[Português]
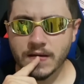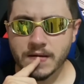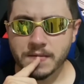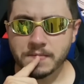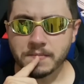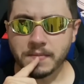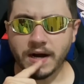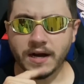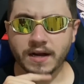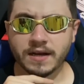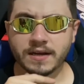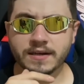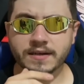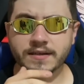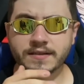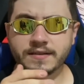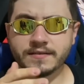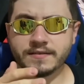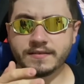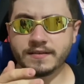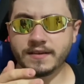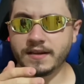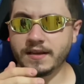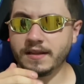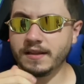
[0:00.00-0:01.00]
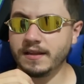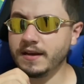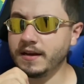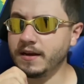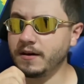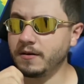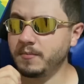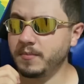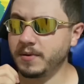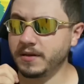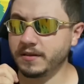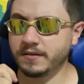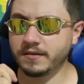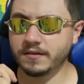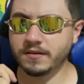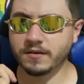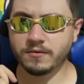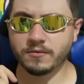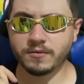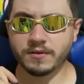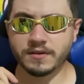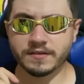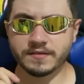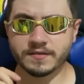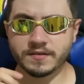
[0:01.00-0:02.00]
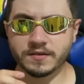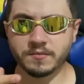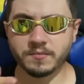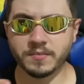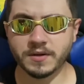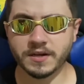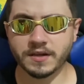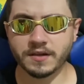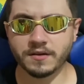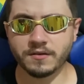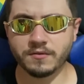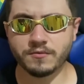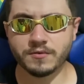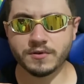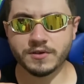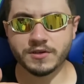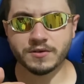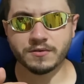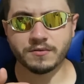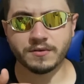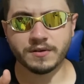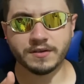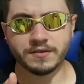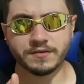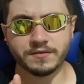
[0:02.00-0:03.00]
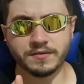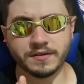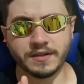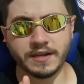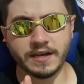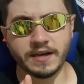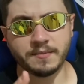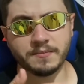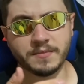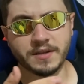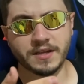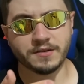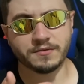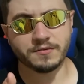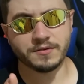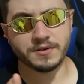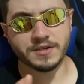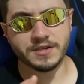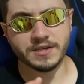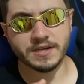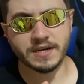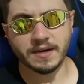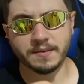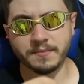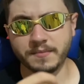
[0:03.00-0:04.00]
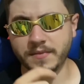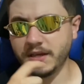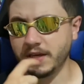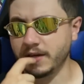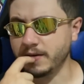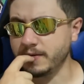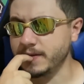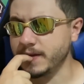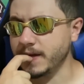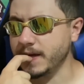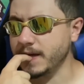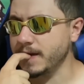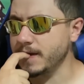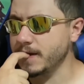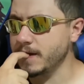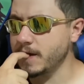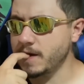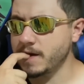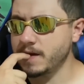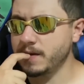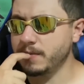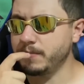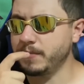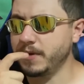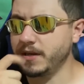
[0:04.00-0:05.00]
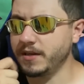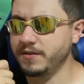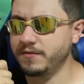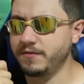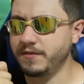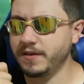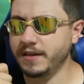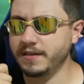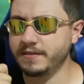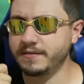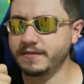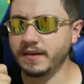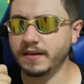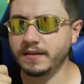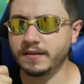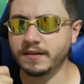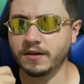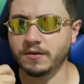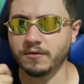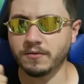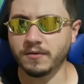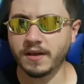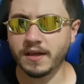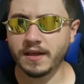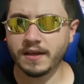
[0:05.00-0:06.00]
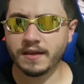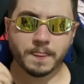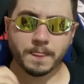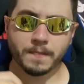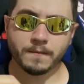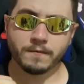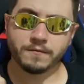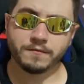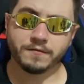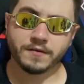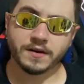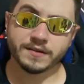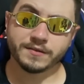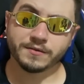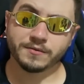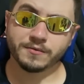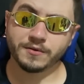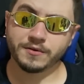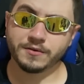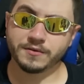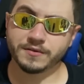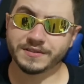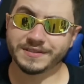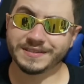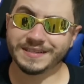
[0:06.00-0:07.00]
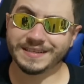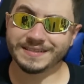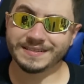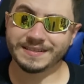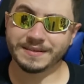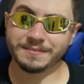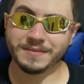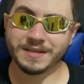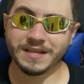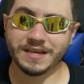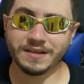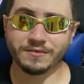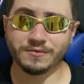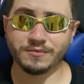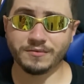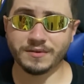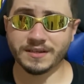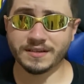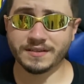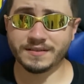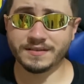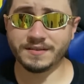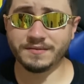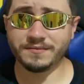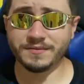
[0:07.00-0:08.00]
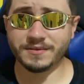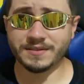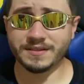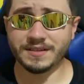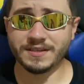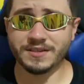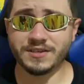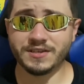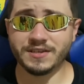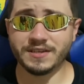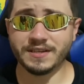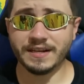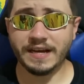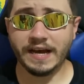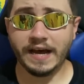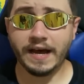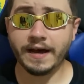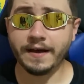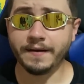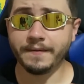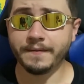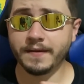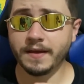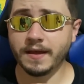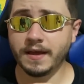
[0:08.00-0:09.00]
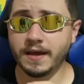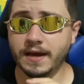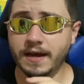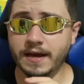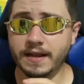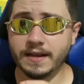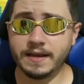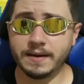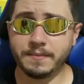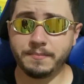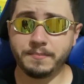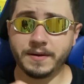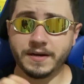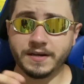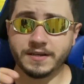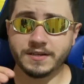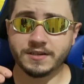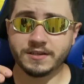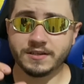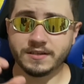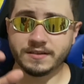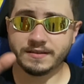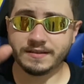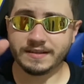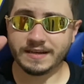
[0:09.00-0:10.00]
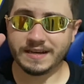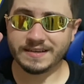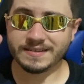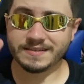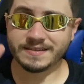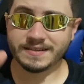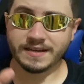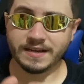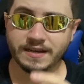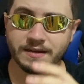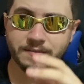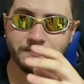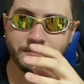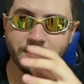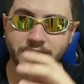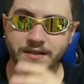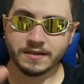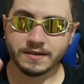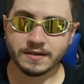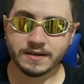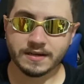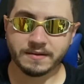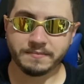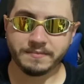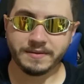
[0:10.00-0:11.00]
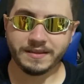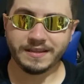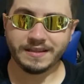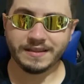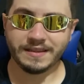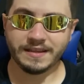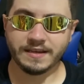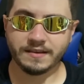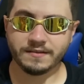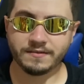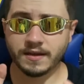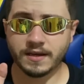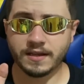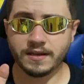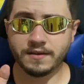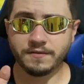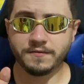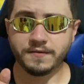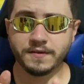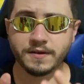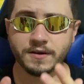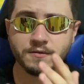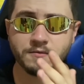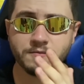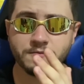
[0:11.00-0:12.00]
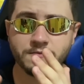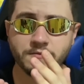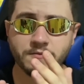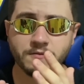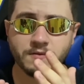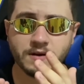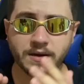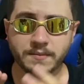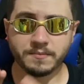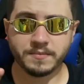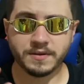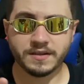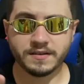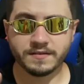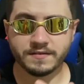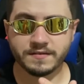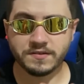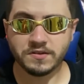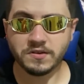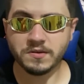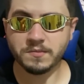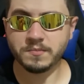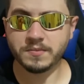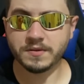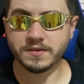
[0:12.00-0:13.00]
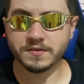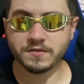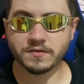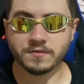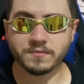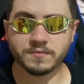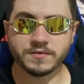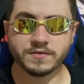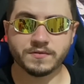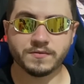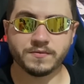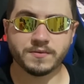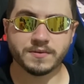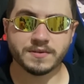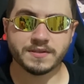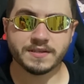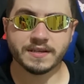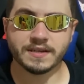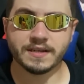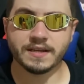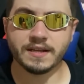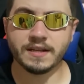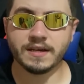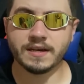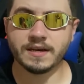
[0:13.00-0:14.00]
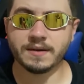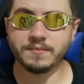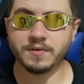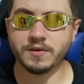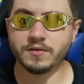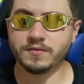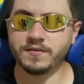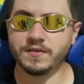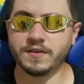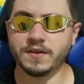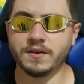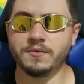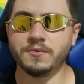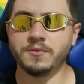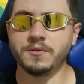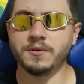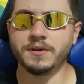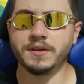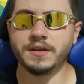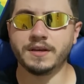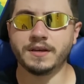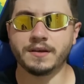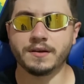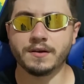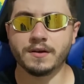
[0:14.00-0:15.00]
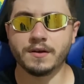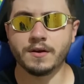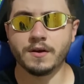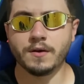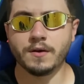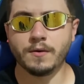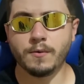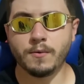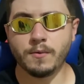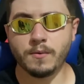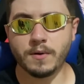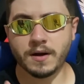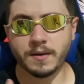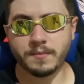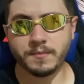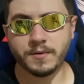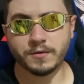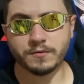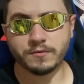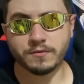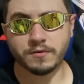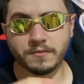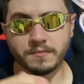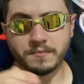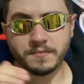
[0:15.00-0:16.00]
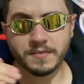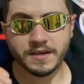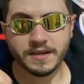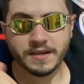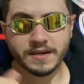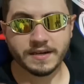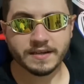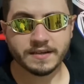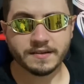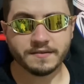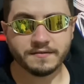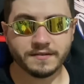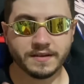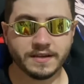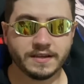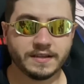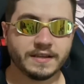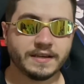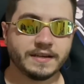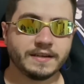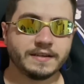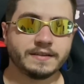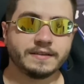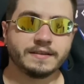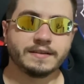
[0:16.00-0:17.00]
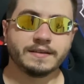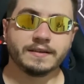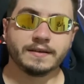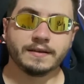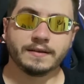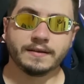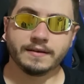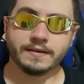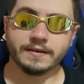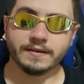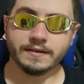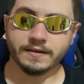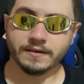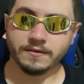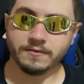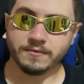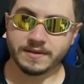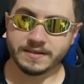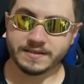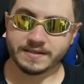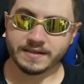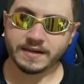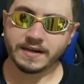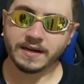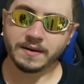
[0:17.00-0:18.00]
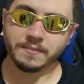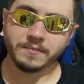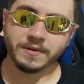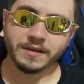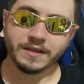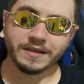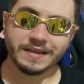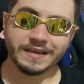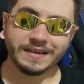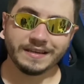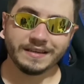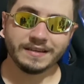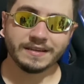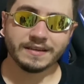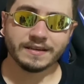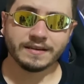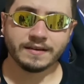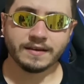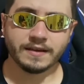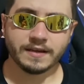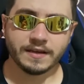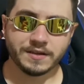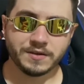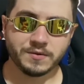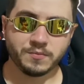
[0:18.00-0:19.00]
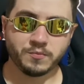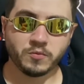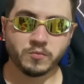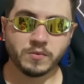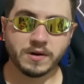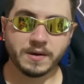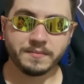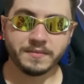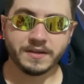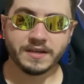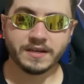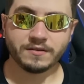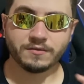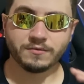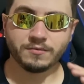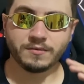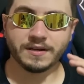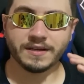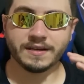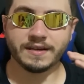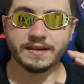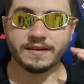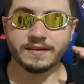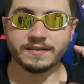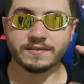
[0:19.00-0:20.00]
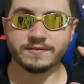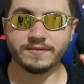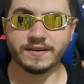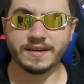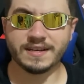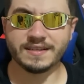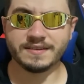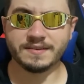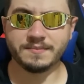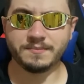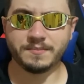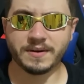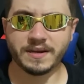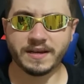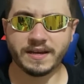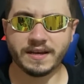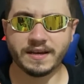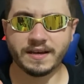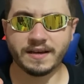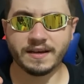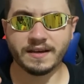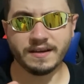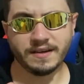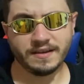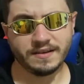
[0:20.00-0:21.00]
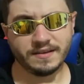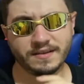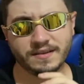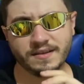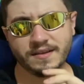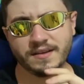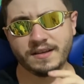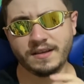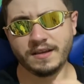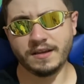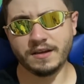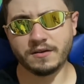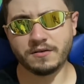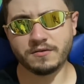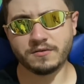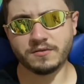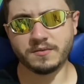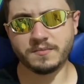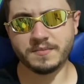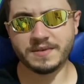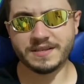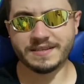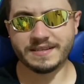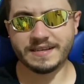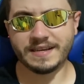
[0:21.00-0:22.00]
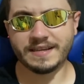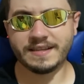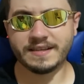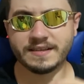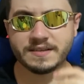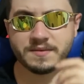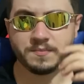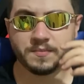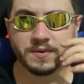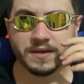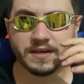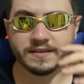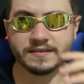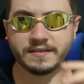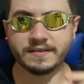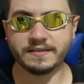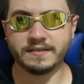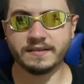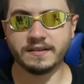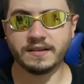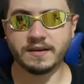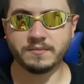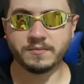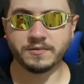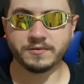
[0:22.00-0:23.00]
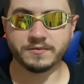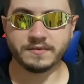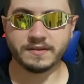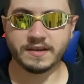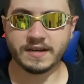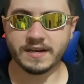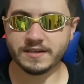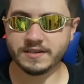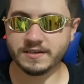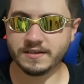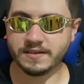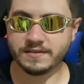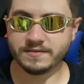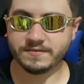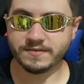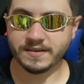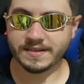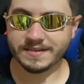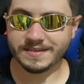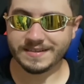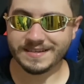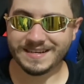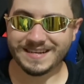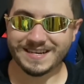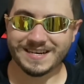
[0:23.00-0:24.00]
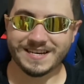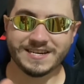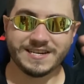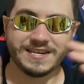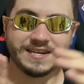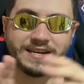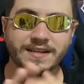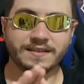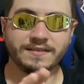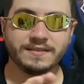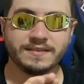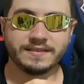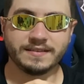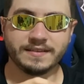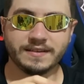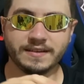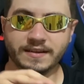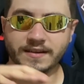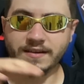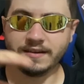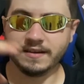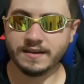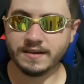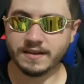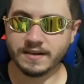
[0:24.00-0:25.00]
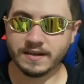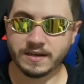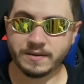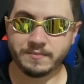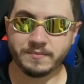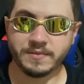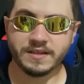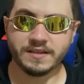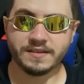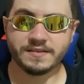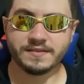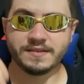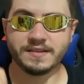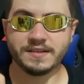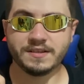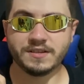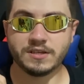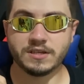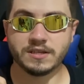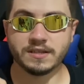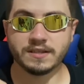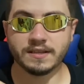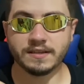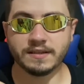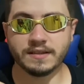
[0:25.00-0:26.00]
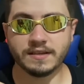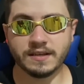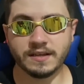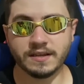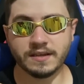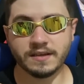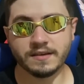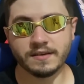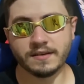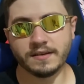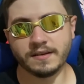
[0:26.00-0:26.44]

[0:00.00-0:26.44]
Bacana, seria legal para ter na coleção para quem curte colecionar miniatura de caminhão, né? Bem diferenciadão. Um fato curioso dessa miniatura é que se você tirar ali a parte de trás da cabine, a cabine lei, ele fica um, um cabine simples, como se fosse aquele caminhão cegonha, o caminhão tombeira que vem, né? É, com essa cabine aí. É tipo uma miniatura que eles fazem para economizar nas peças e na montagem. Eles fazem encaixada essa cabine estendida dele.